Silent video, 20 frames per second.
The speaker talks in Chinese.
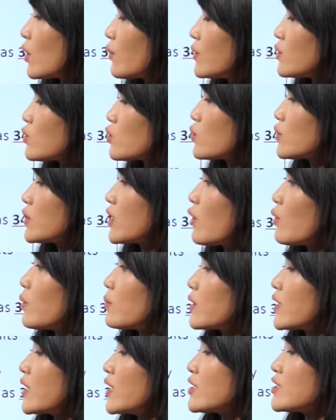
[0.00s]
原文中呢，我
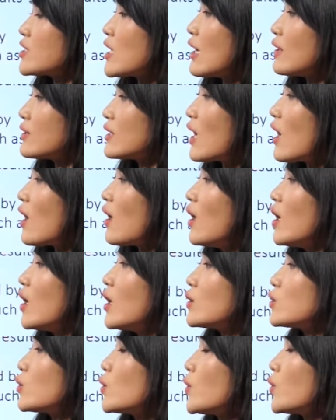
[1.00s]
们可以找到
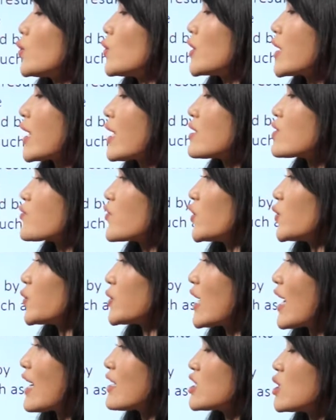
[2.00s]
对于 Gansfield
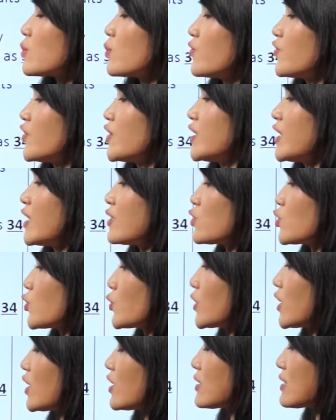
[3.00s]
他这部分研
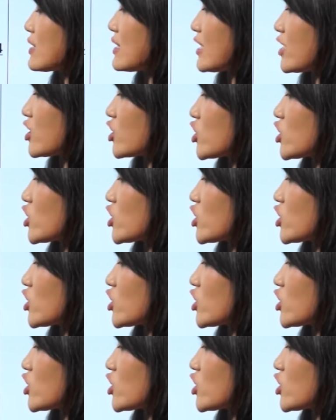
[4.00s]
究的解